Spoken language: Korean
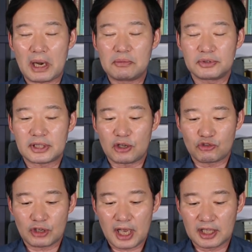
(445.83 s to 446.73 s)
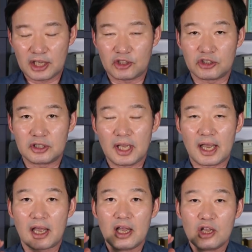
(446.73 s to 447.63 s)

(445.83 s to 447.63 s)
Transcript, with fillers: 발부 사유 중에 하나였는데,